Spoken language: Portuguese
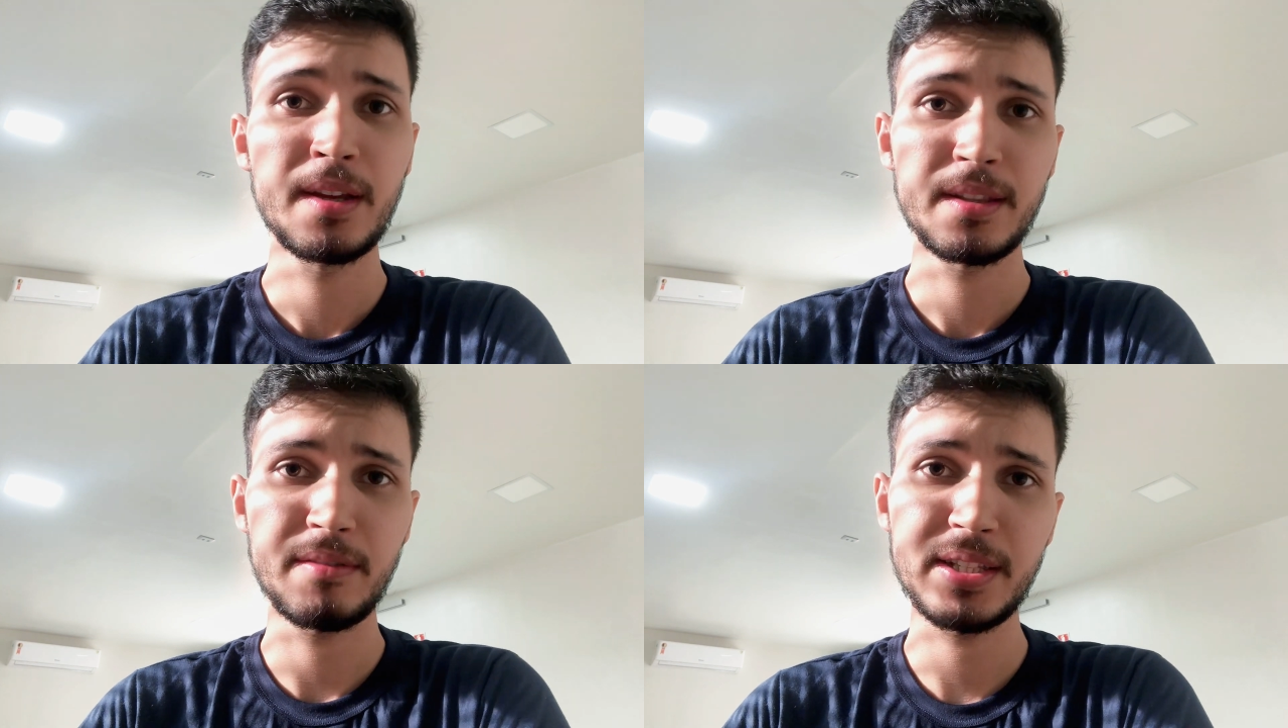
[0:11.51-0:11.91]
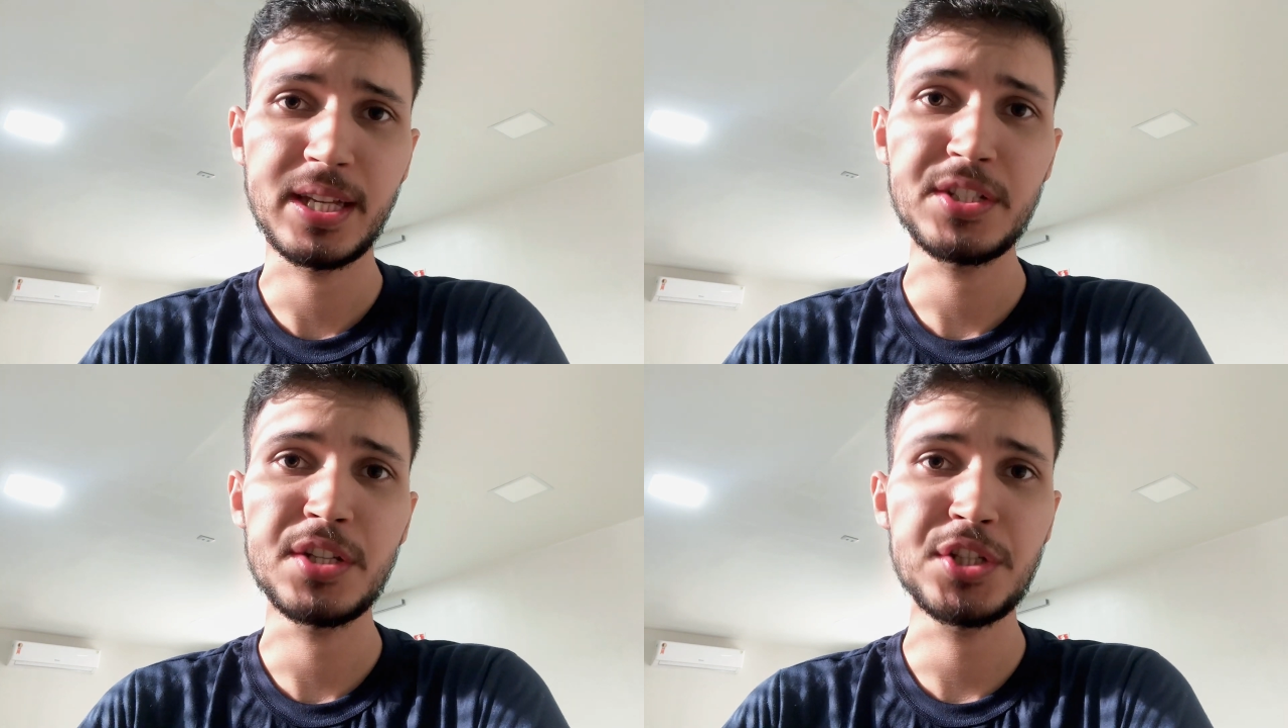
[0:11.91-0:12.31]
Na
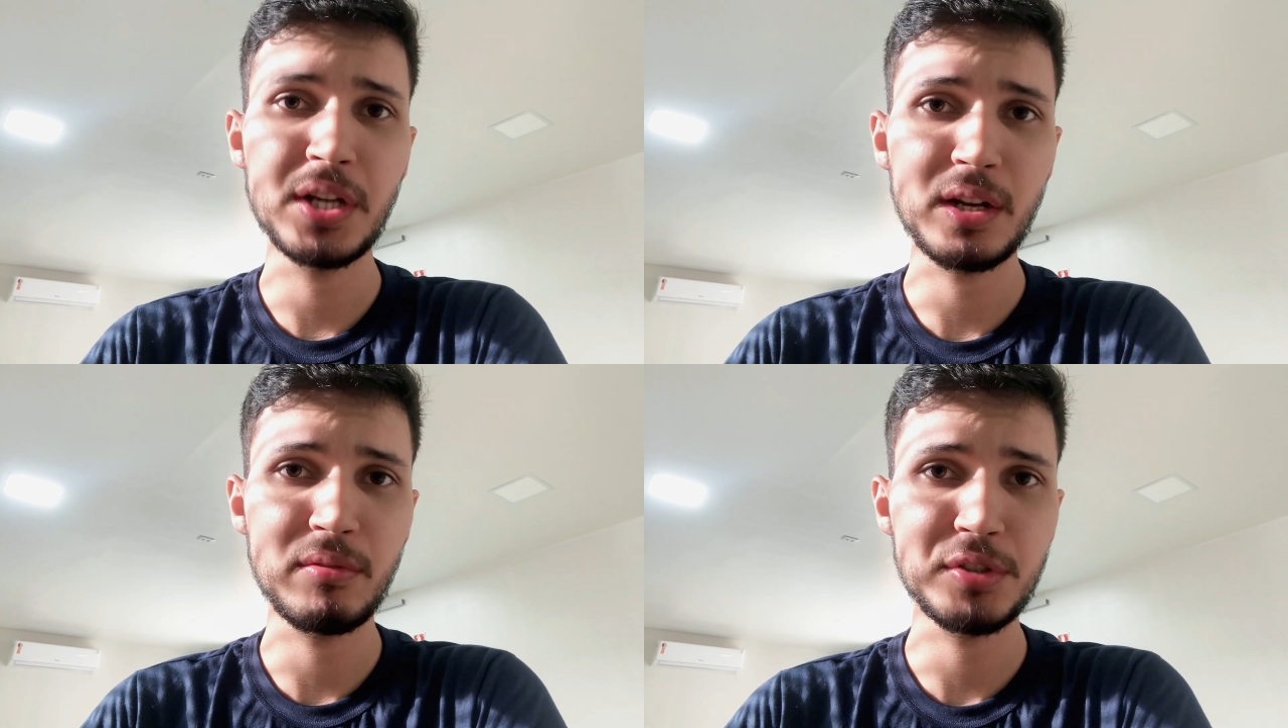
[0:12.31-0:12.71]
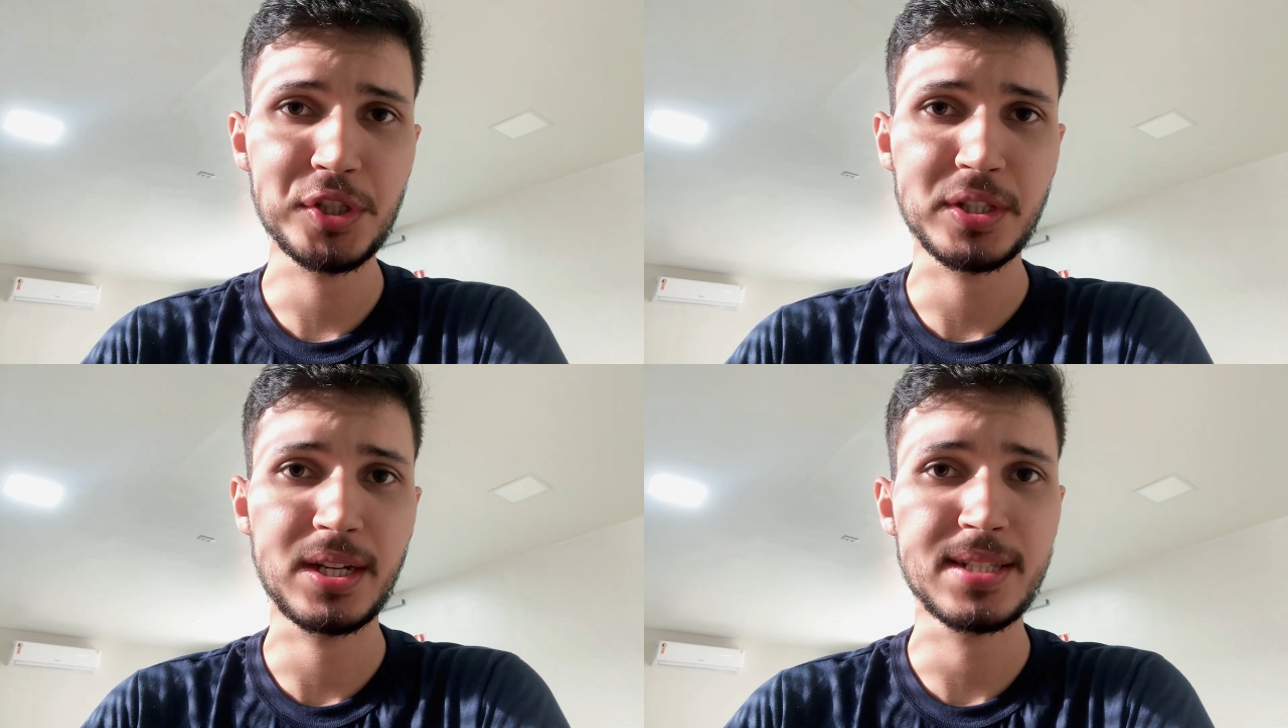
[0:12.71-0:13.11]
verdade, a dica que eu vou
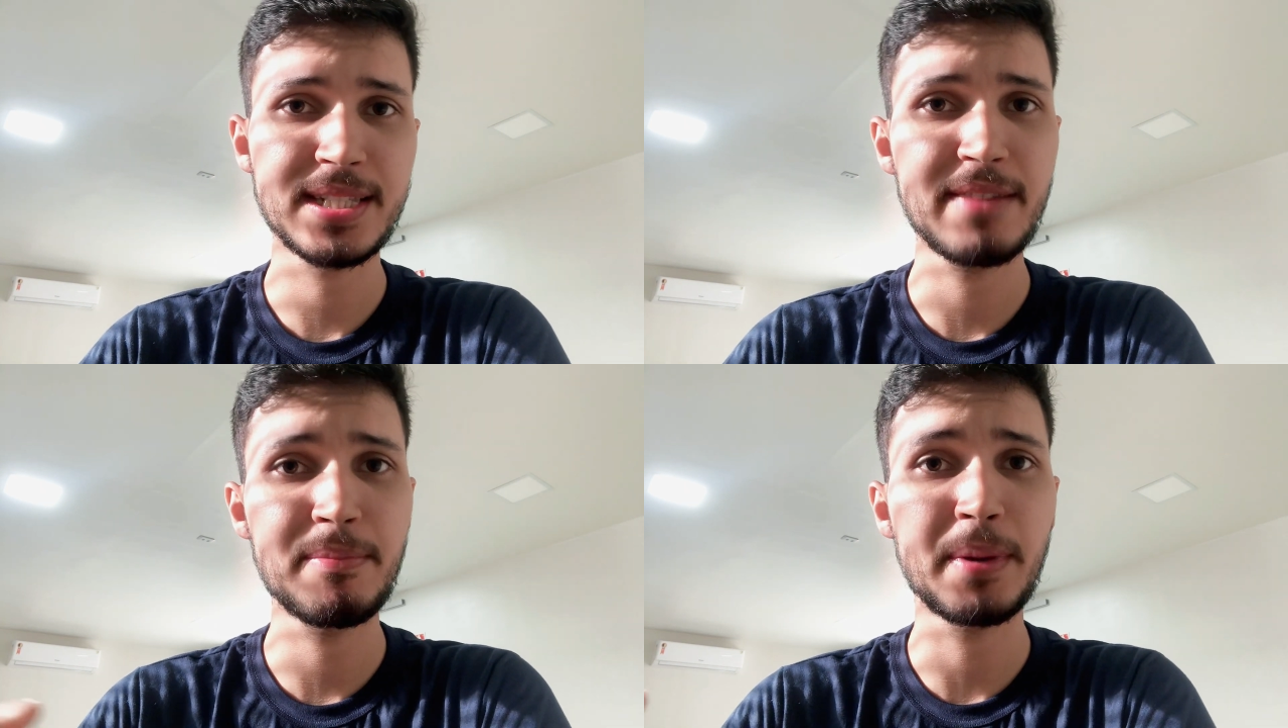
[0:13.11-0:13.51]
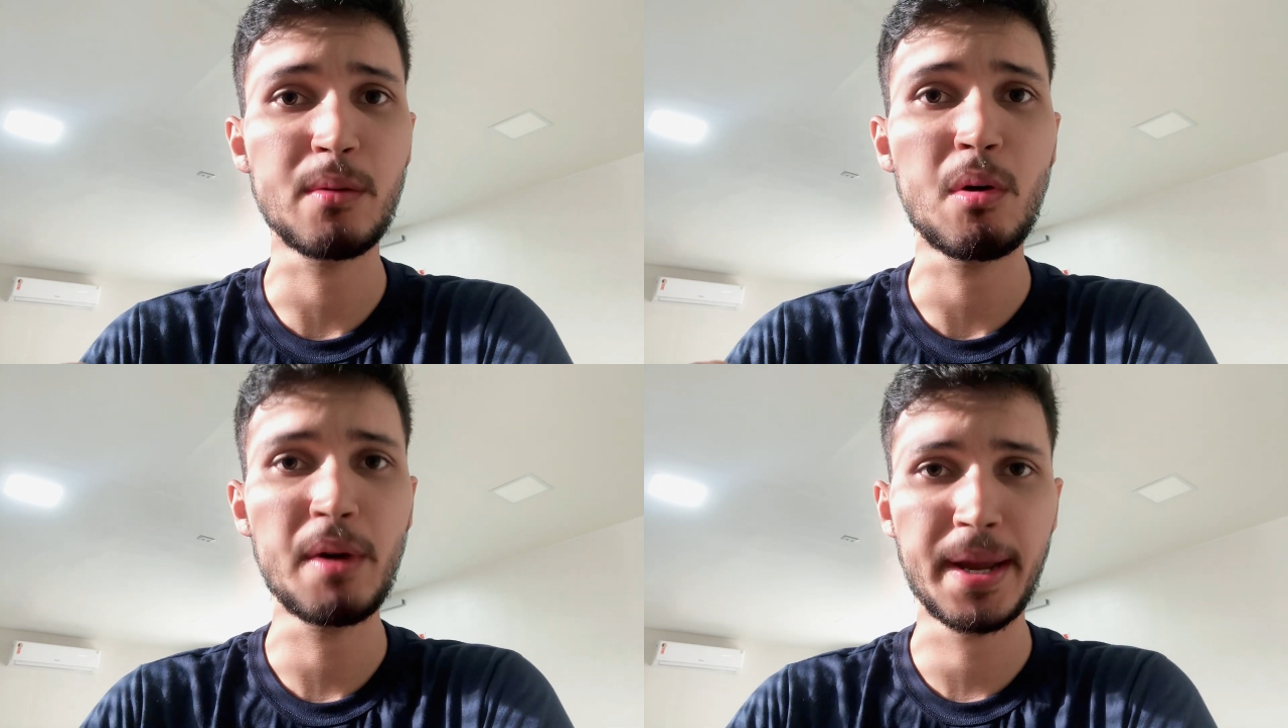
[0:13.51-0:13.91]
te dar serve para
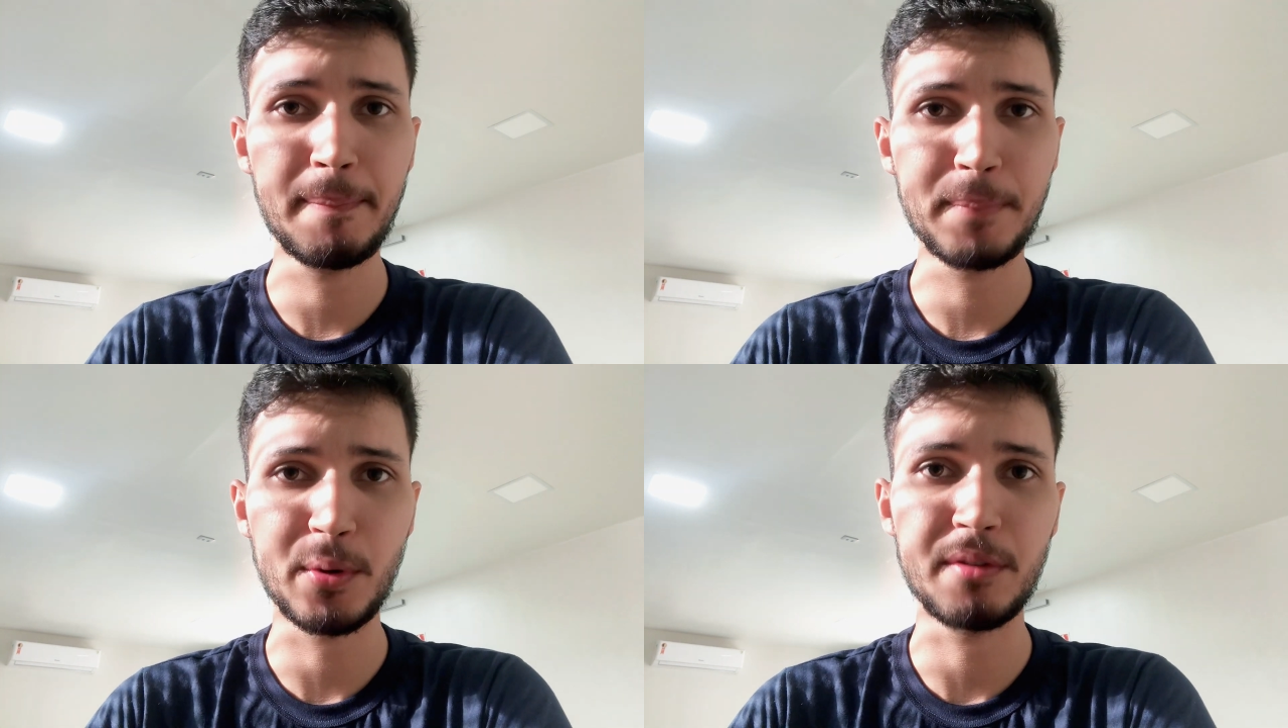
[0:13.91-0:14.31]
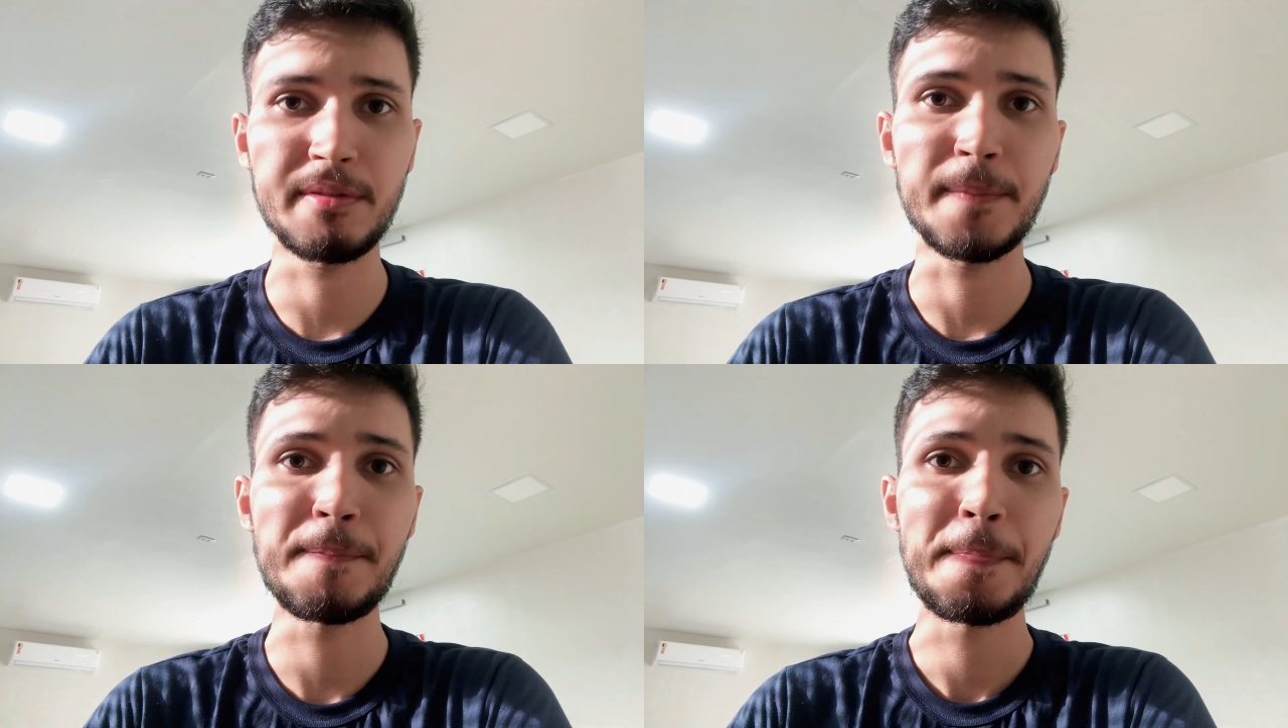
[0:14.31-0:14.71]
qualquer prova.